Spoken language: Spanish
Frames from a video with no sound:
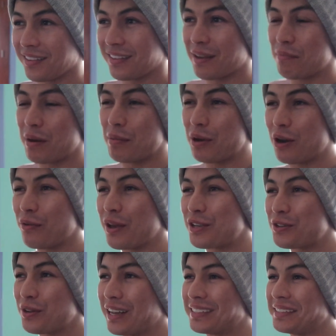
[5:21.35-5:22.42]
Que primero había
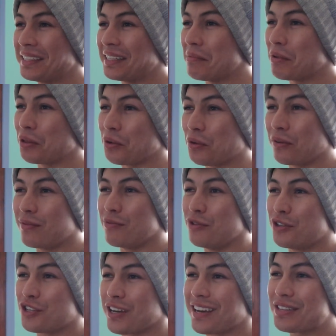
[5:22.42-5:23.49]
hecho la cita y me tocó un
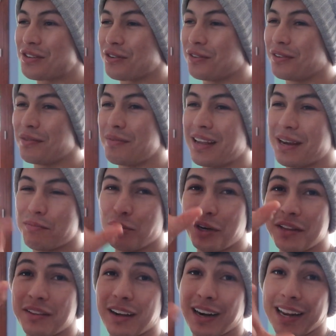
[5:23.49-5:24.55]
muchacho. Miré por
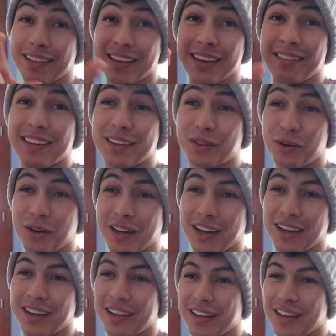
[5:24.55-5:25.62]
internet quién te
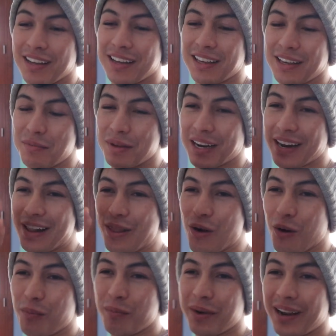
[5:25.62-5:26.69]
toca. Y miré el
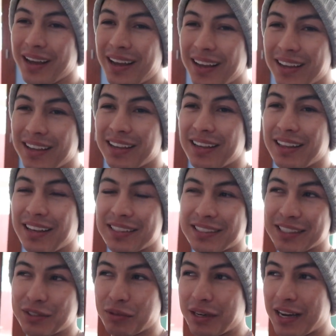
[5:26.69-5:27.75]
nombre y dije,
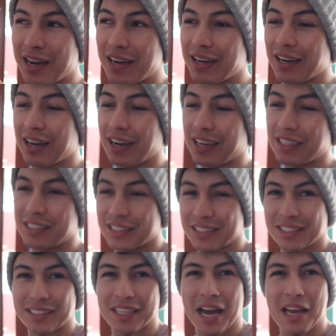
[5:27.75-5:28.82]
este suena
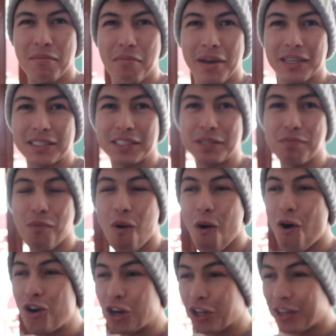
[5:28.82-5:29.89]
Simon,
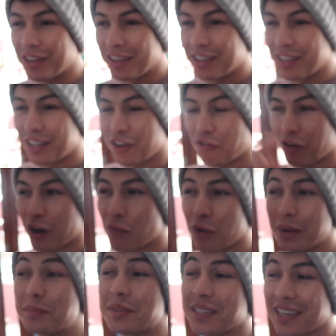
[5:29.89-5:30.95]
Simón. Y fui al
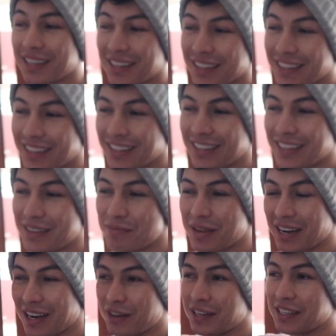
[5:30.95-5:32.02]
website y
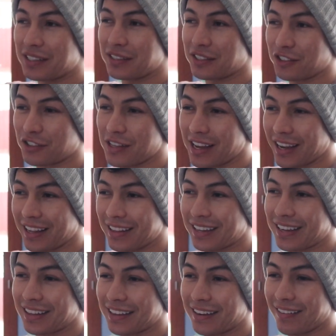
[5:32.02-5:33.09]
miré la,
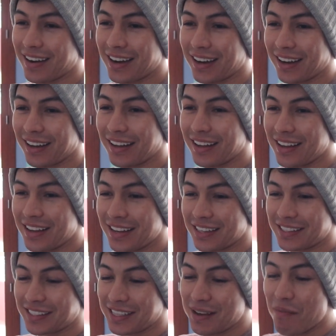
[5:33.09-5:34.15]
gente que trabaja.
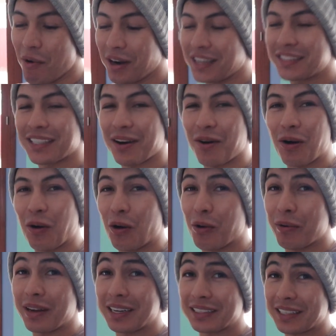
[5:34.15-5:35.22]
Simón está
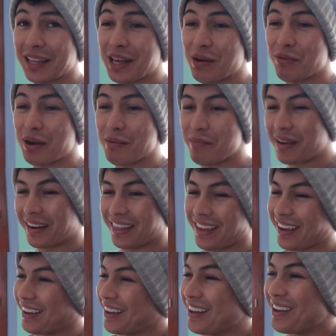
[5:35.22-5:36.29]
joven, está de buen ver.
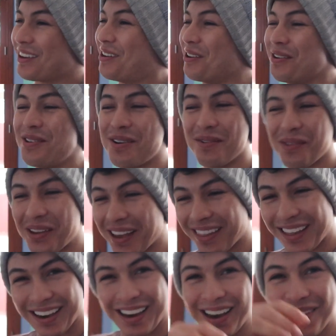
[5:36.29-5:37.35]
Dije, yo no voy
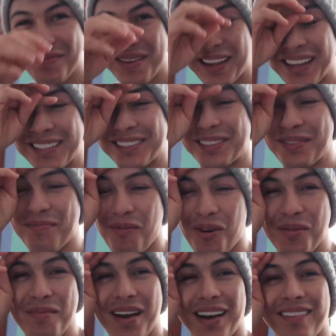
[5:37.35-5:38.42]
a dejarme que
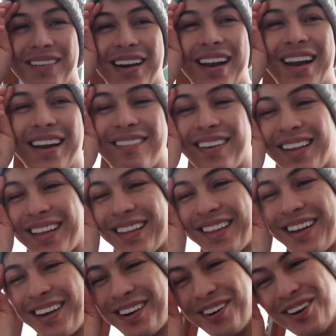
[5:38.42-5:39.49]
Simón me haga una lavada
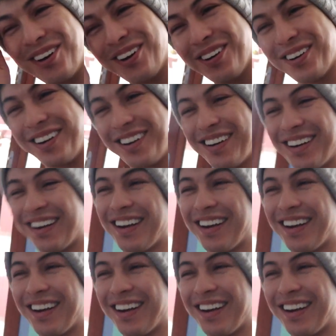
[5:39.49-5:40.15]
de colon.